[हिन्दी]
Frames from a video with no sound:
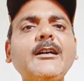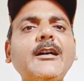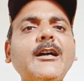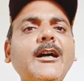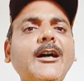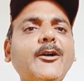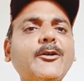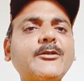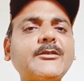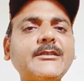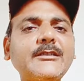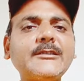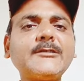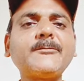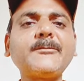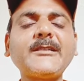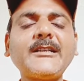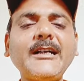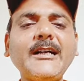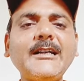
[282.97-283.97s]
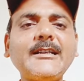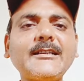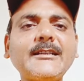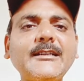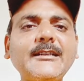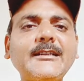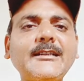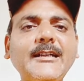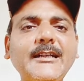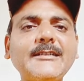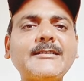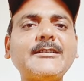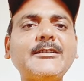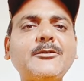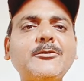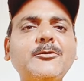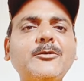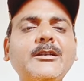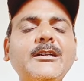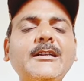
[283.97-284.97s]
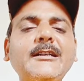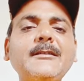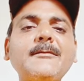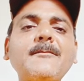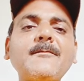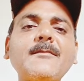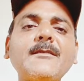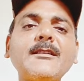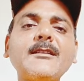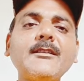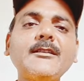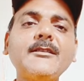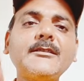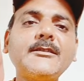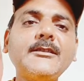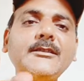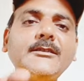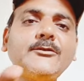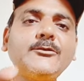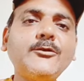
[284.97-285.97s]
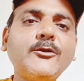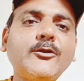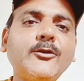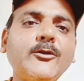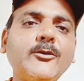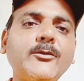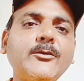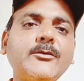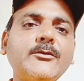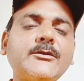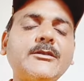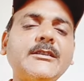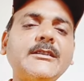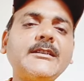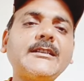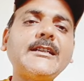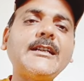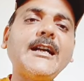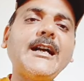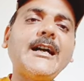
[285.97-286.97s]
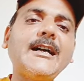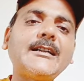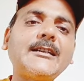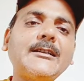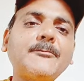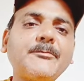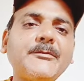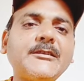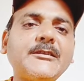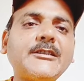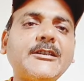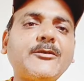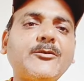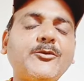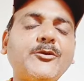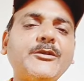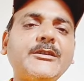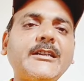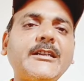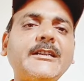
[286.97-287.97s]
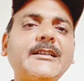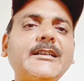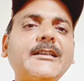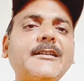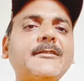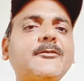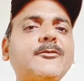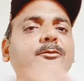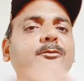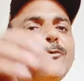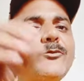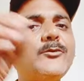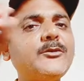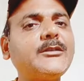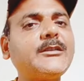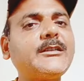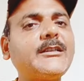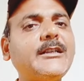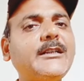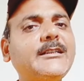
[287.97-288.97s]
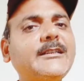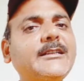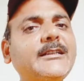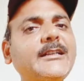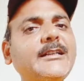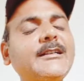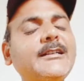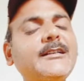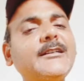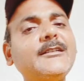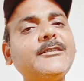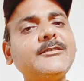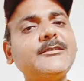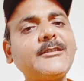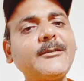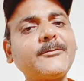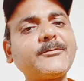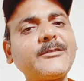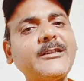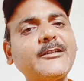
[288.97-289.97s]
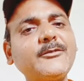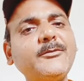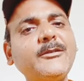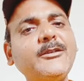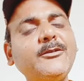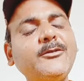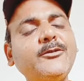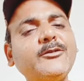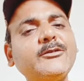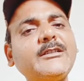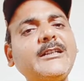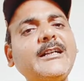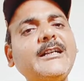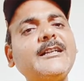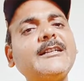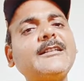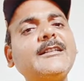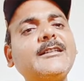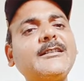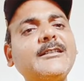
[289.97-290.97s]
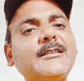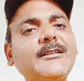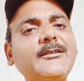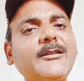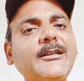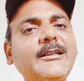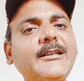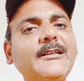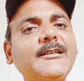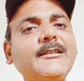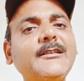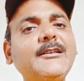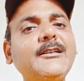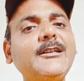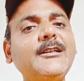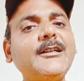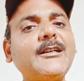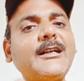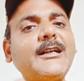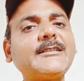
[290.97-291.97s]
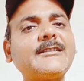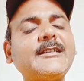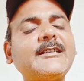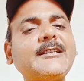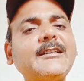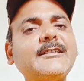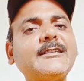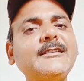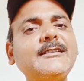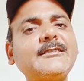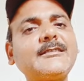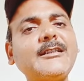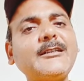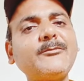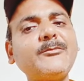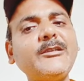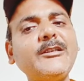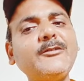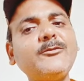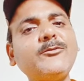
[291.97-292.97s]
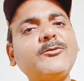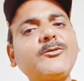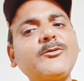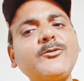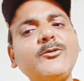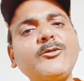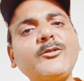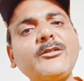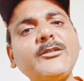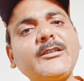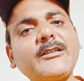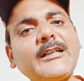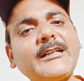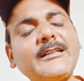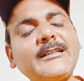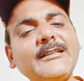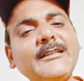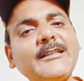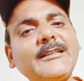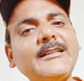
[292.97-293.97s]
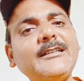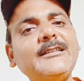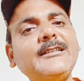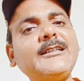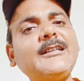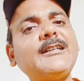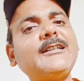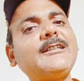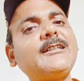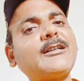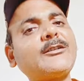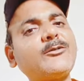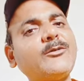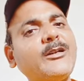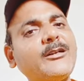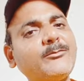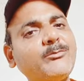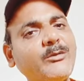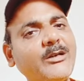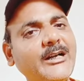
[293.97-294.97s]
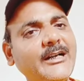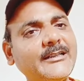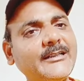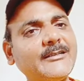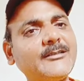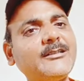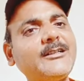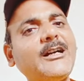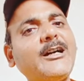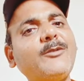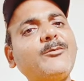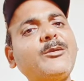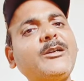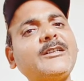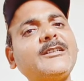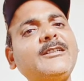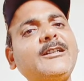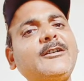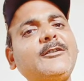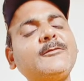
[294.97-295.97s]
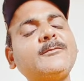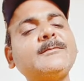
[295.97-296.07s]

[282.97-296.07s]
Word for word: और किस प्रकार के कैसे लोग हैं कि जो जिनके आगे पीछे कोई नहीं है उनके लिए जब सर्वे हो जाए कितने हैं कैसे कंडीशन में उनको रखने के लिए या तो हर एक गांव बाई गांव